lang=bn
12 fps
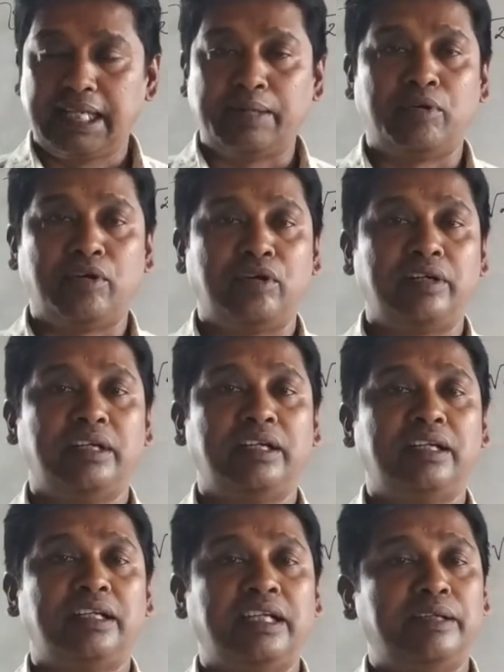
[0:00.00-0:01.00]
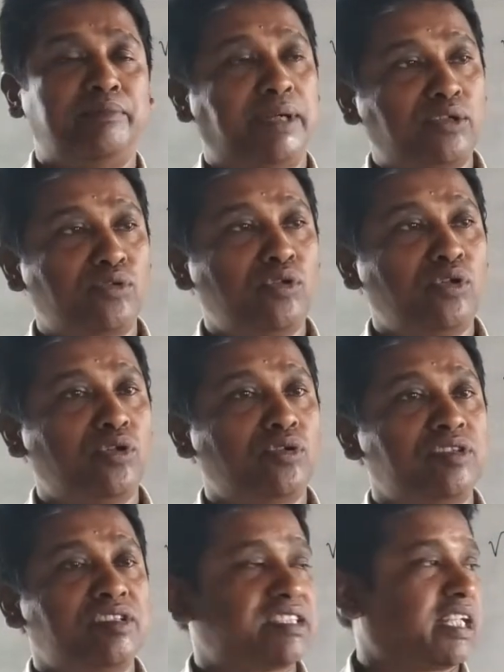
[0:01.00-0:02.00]
এবং এই মানগুলো
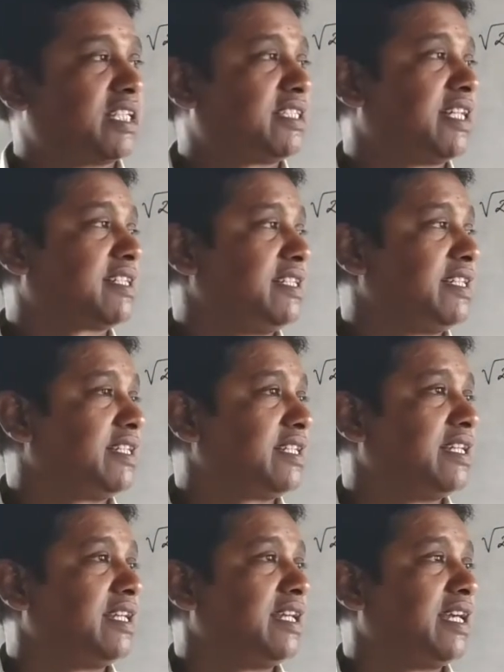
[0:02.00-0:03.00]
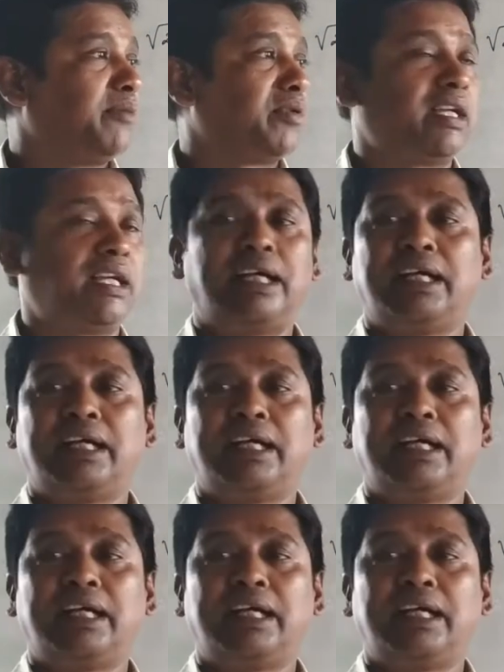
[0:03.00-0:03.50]
জানা থাকলে আমরা